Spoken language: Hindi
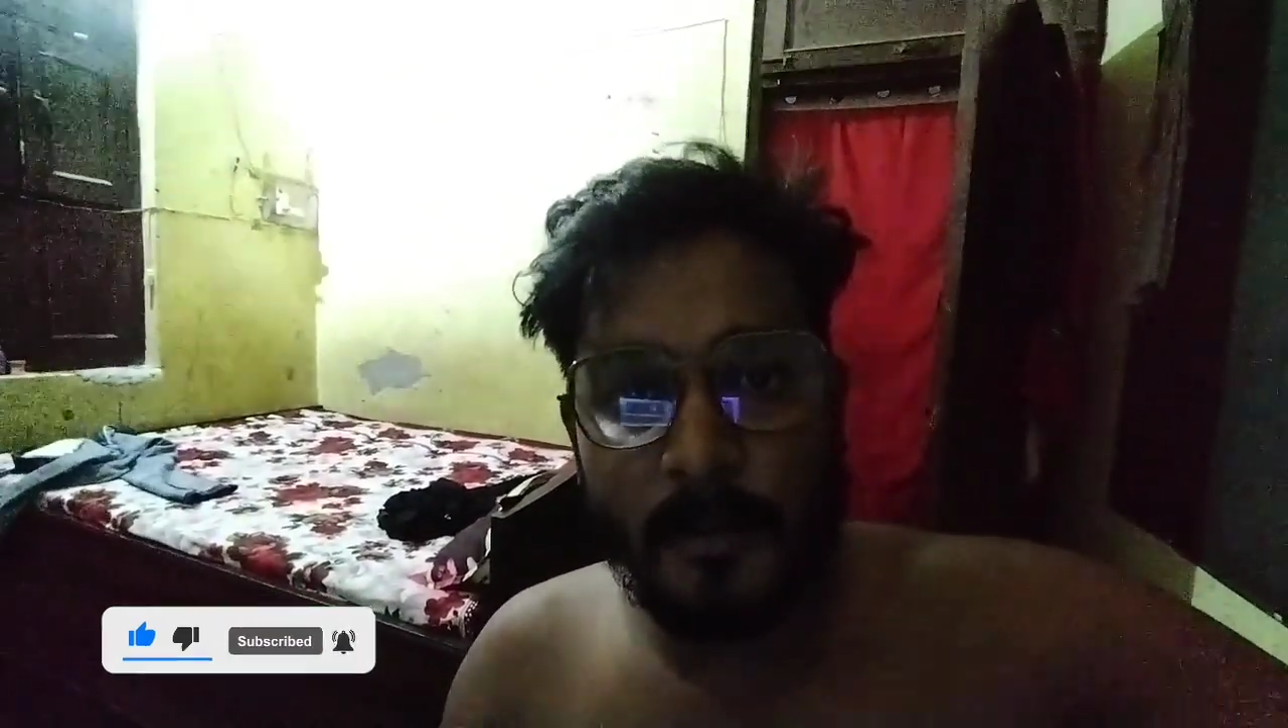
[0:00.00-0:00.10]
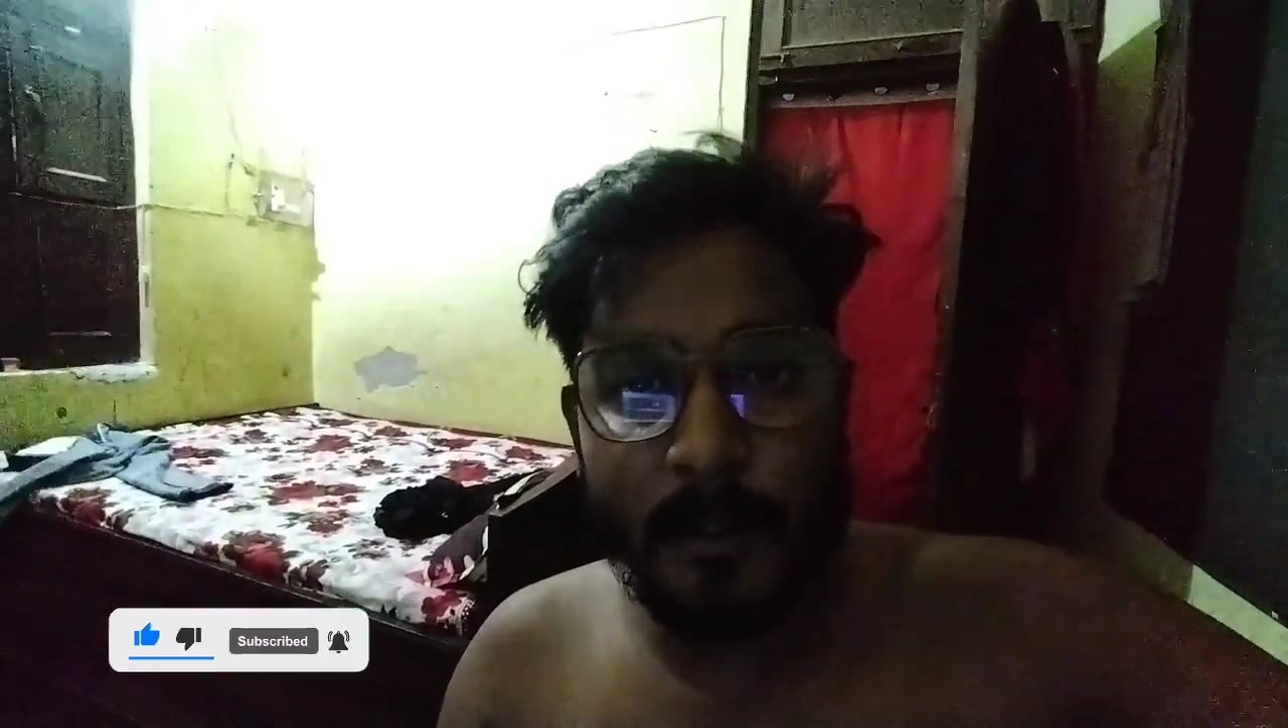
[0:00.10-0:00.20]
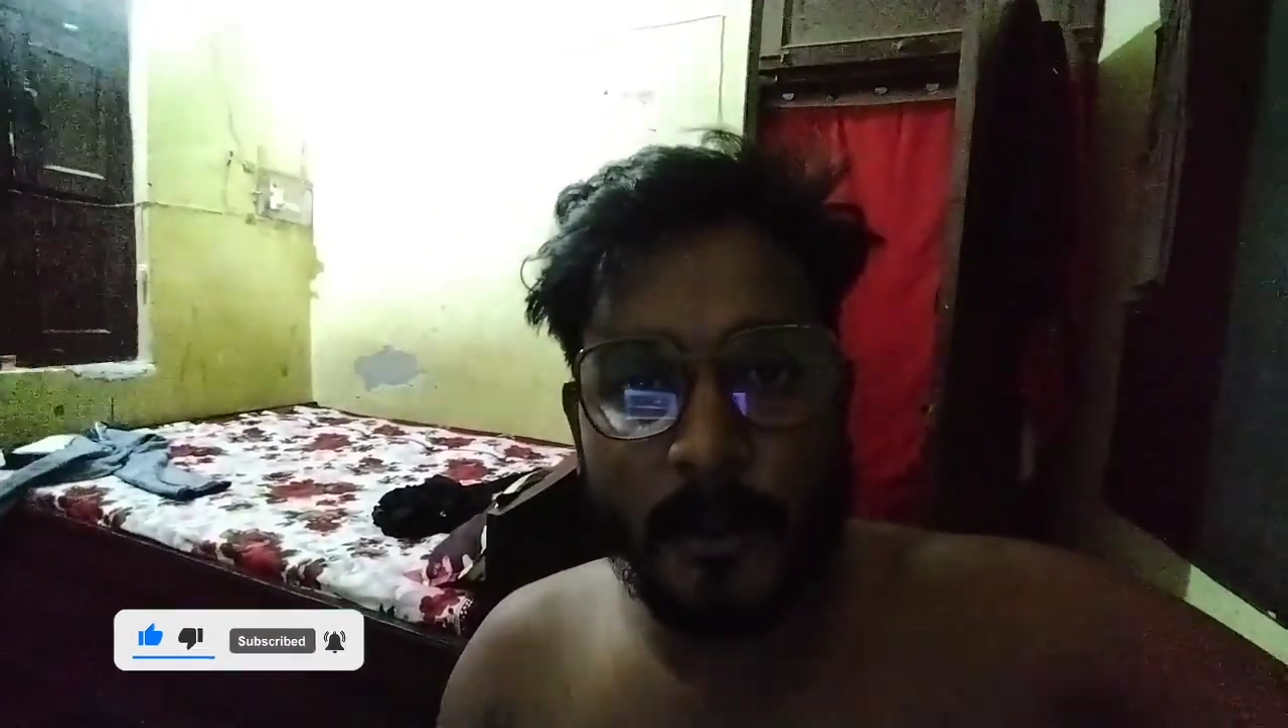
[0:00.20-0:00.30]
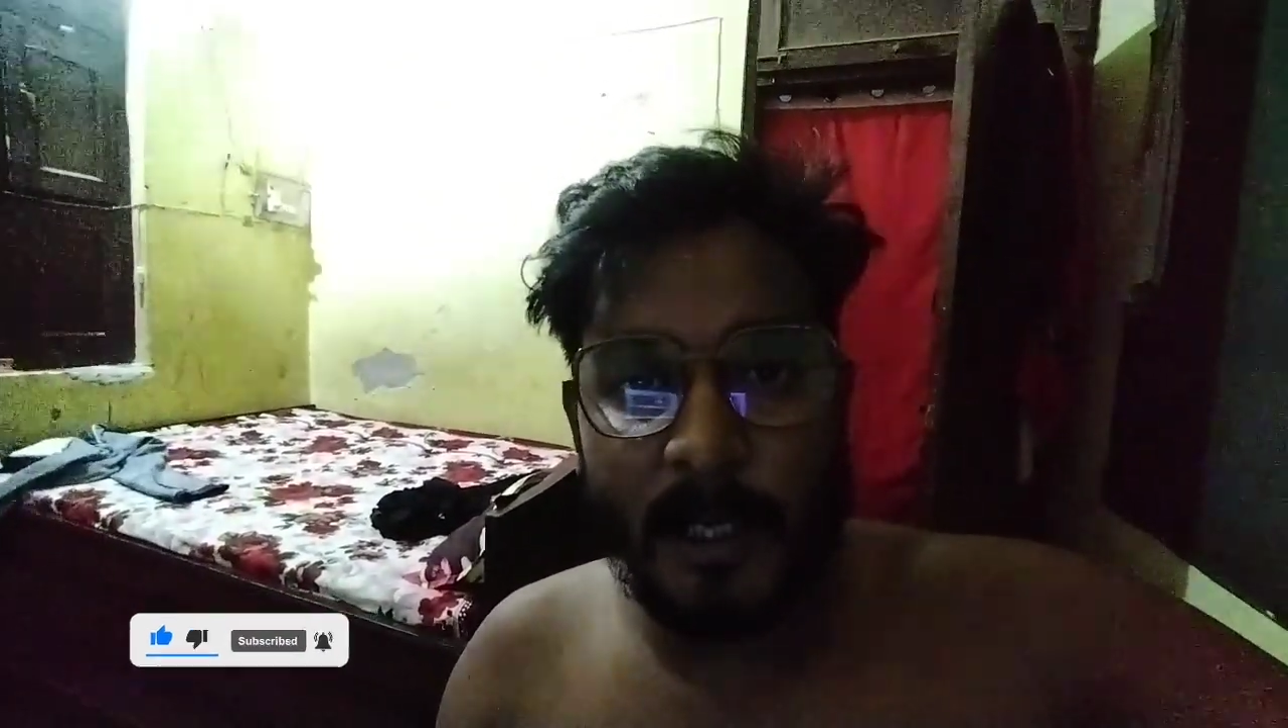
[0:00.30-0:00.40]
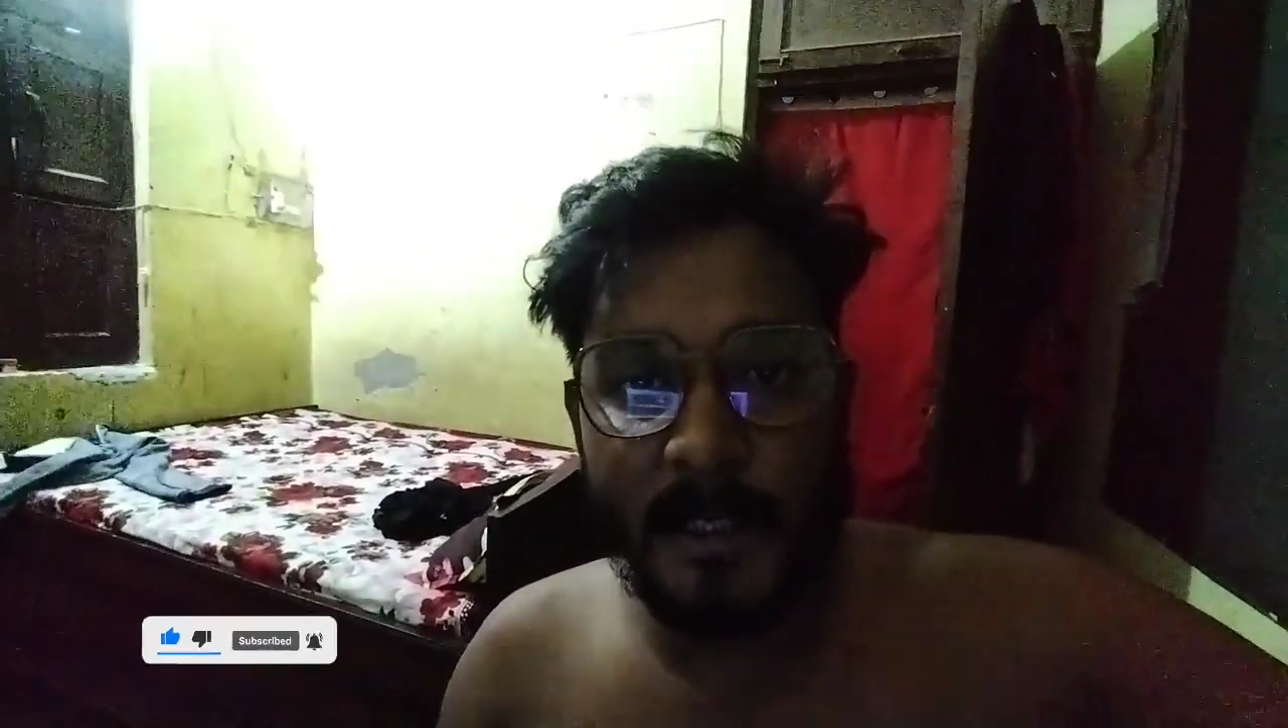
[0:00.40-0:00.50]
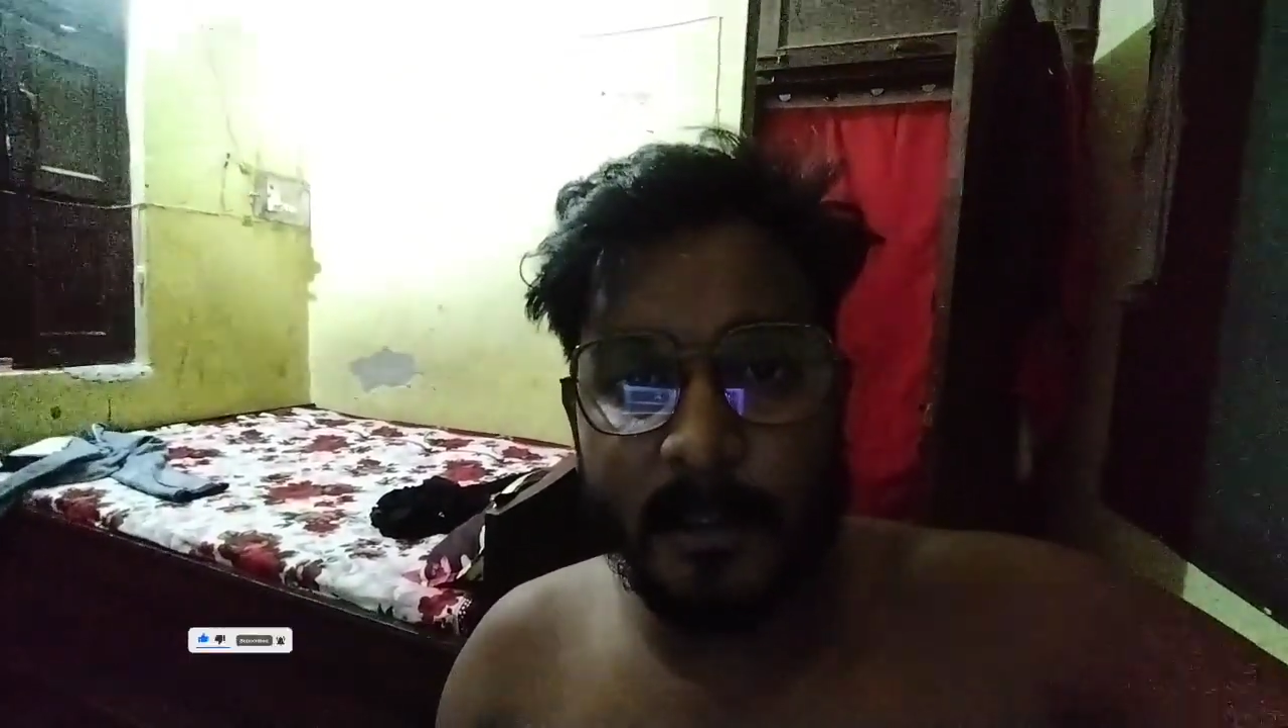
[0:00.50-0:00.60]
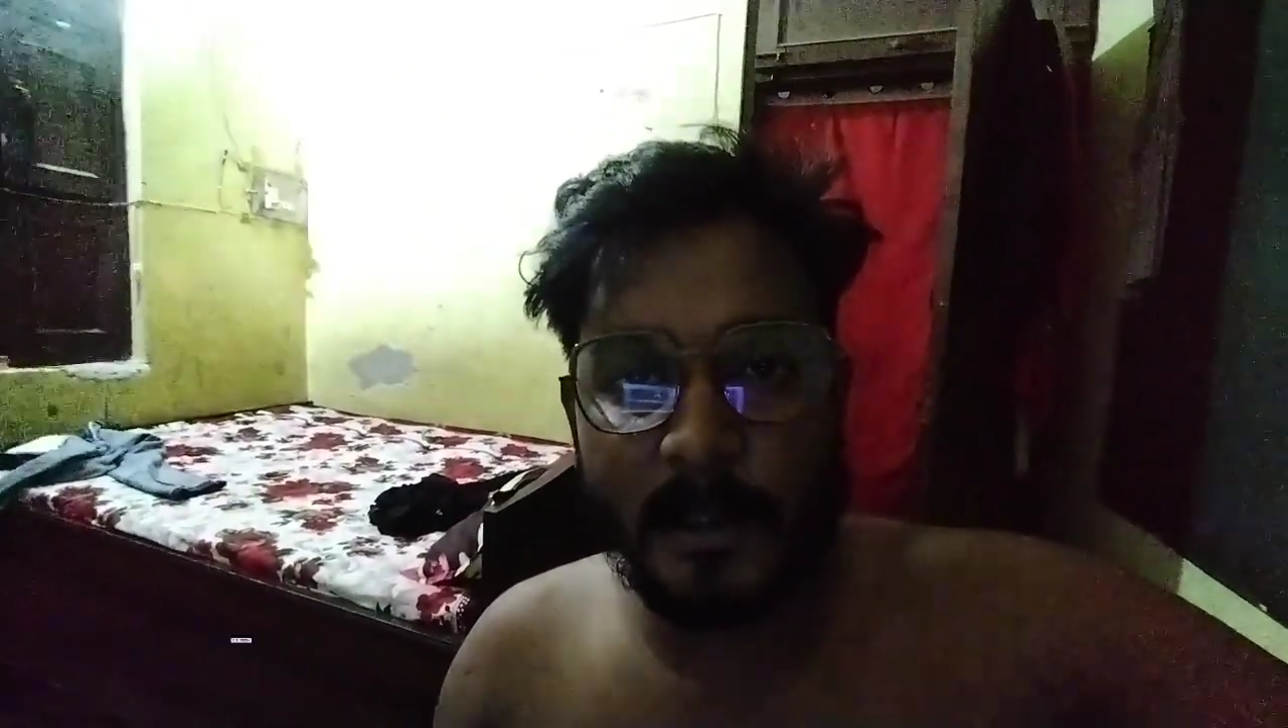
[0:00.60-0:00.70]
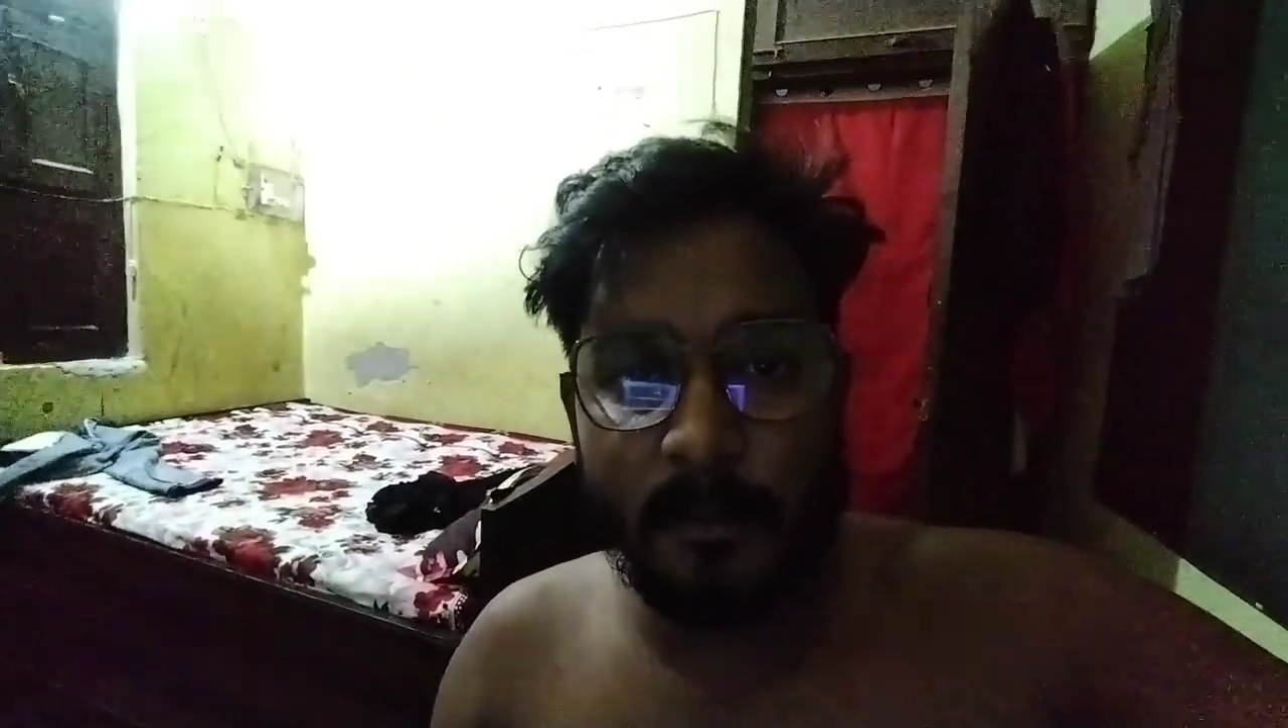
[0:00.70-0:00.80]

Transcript: वीडियो को एंड